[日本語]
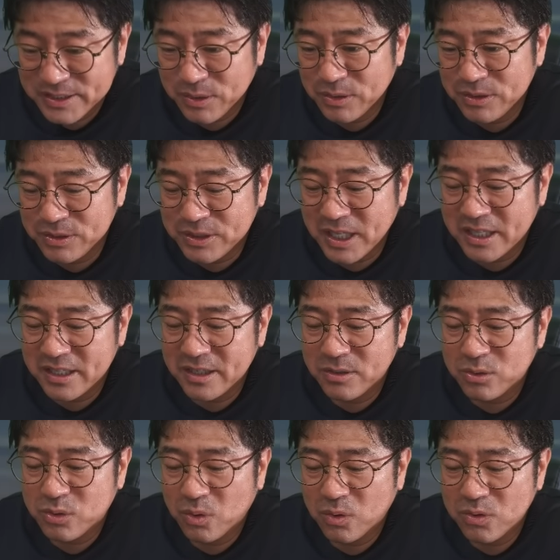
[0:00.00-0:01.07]
そういう点で
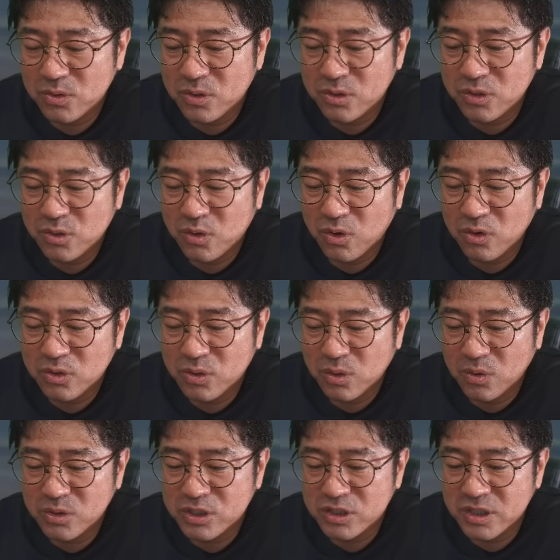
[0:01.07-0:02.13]
言うと、本当にこう、
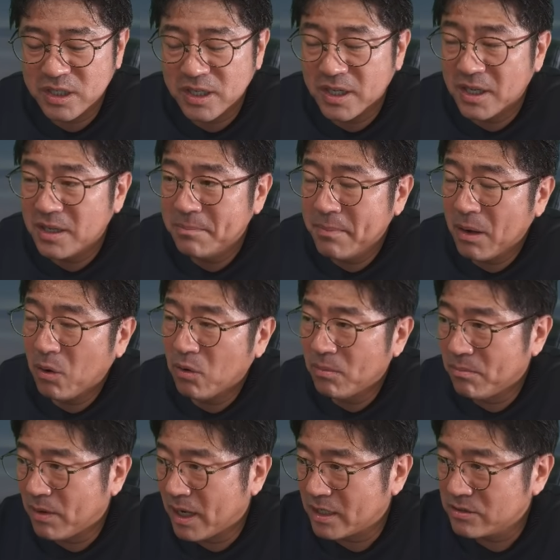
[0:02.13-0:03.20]
当時、まあ
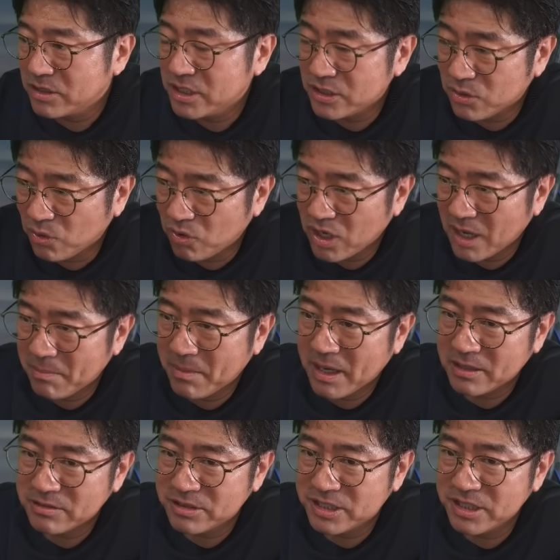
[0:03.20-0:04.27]
本もあるし、動画
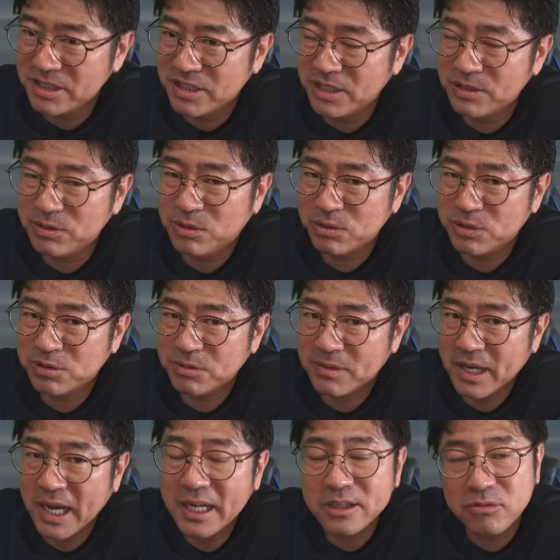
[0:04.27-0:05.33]
もあるしっていうことと
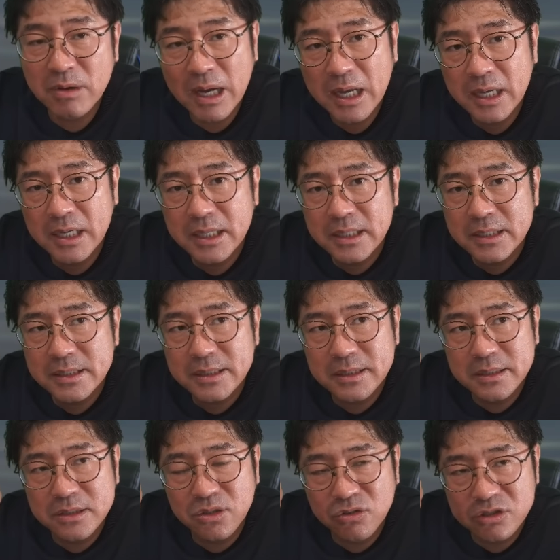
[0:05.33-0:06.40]
か、あとは、
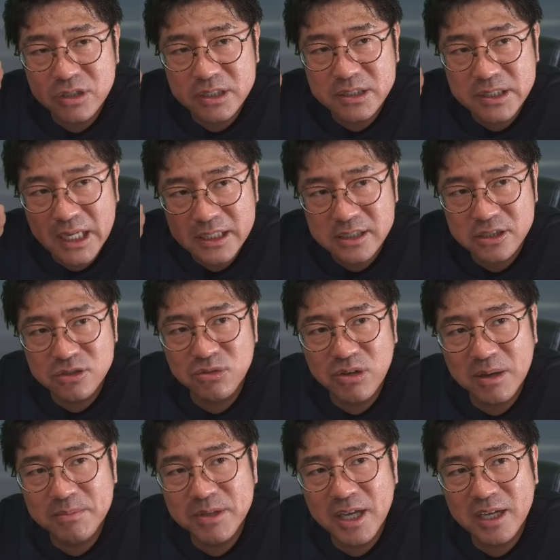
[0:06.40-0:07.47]
当時は雑誌
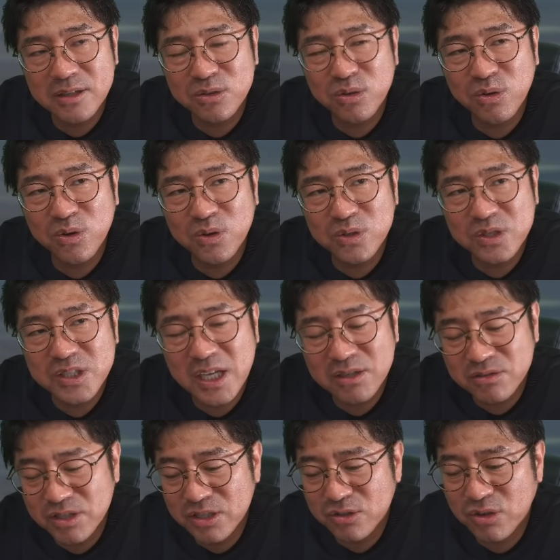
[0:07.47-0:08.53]
とか見やんと
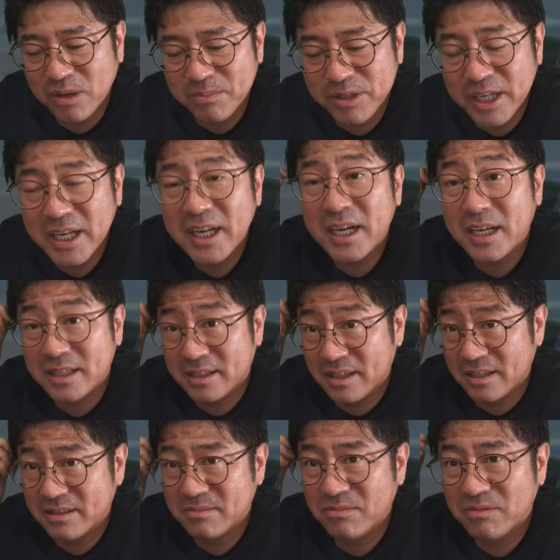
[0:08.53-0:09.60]
作品とか見れなかっ
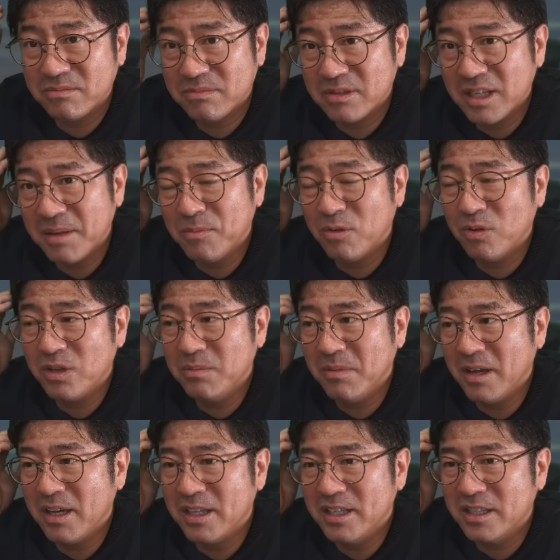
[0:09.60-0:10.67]
たです。でも、
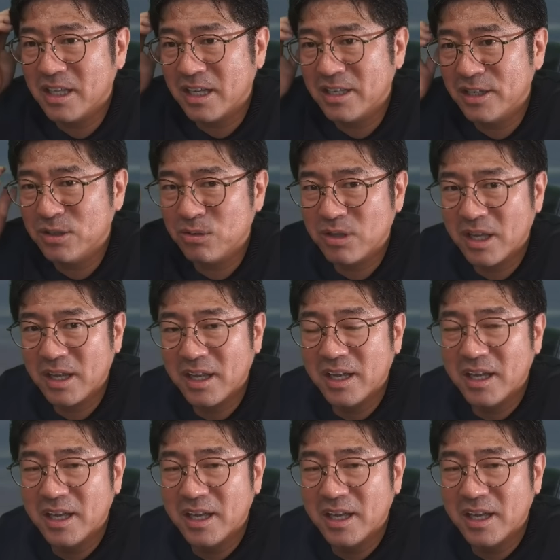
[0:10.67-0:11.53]
今はインターネットで